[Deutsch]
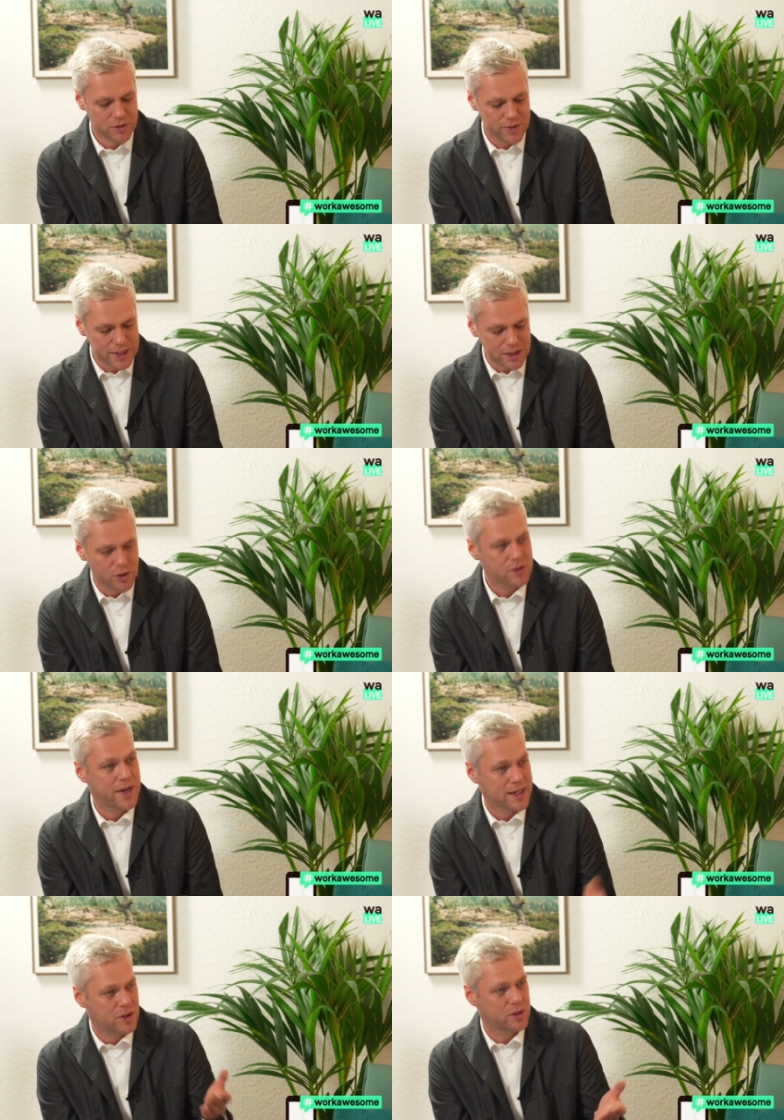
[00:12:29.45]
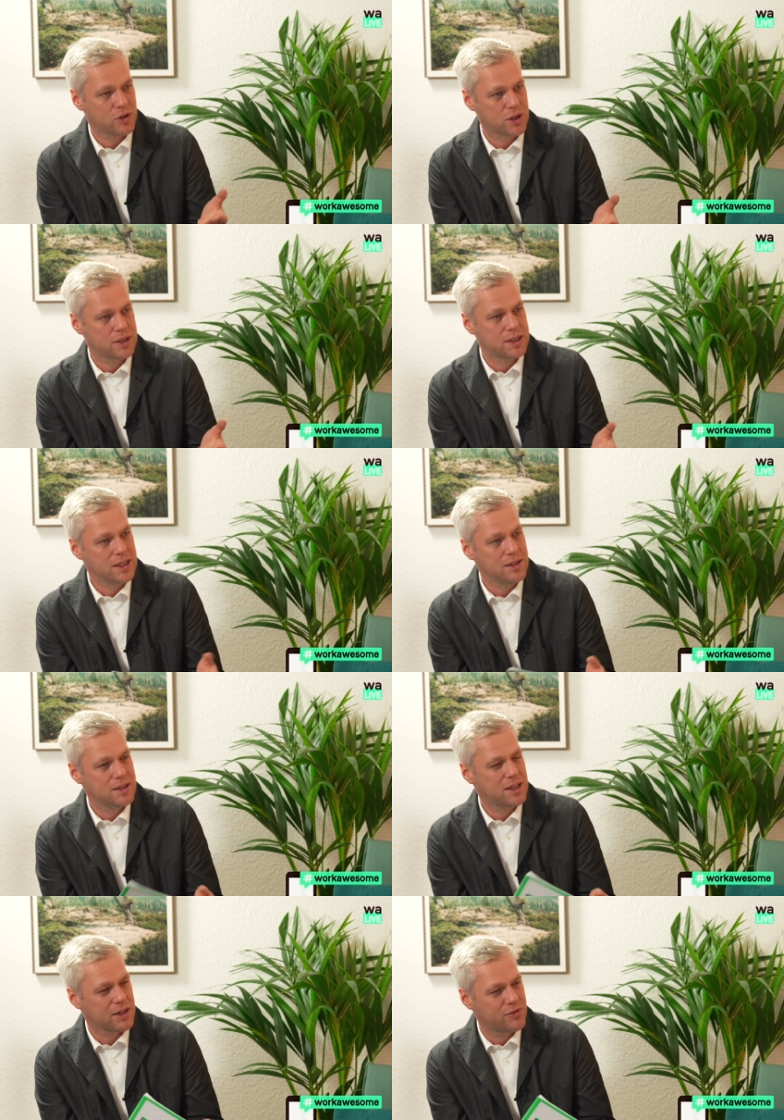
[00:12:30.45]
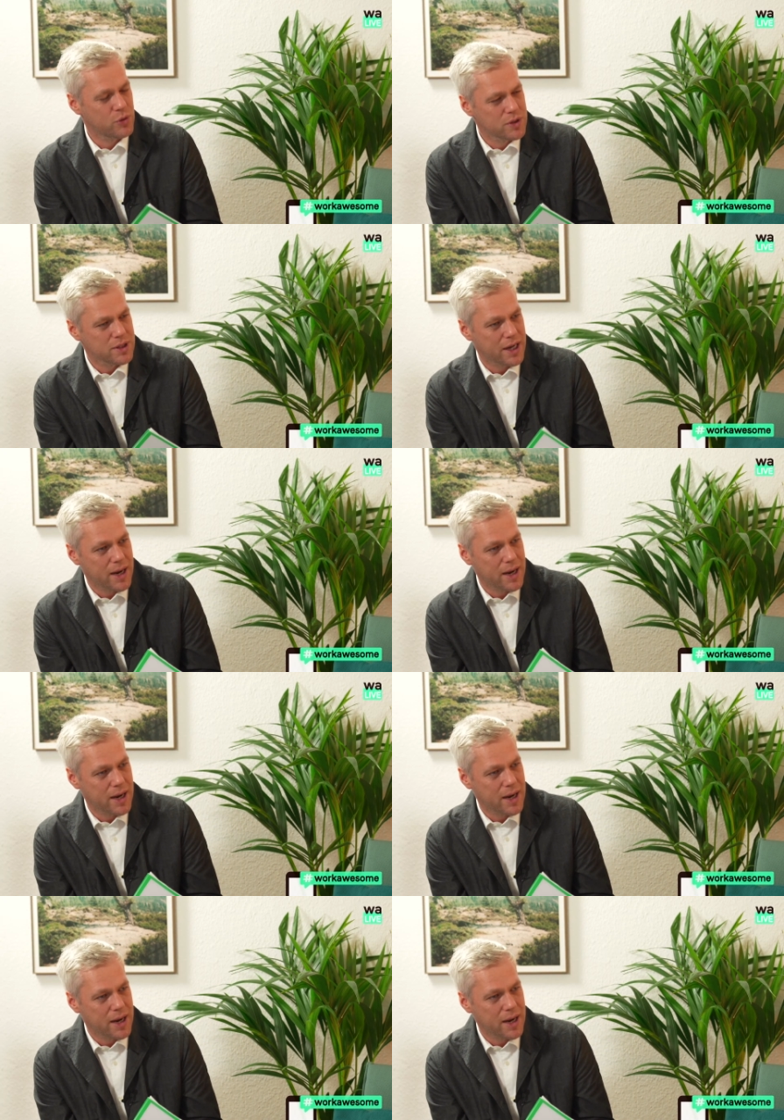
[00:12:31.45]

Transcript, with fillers: Also welche neuen Werkzeuge oder Strategien, die Sie da gefunden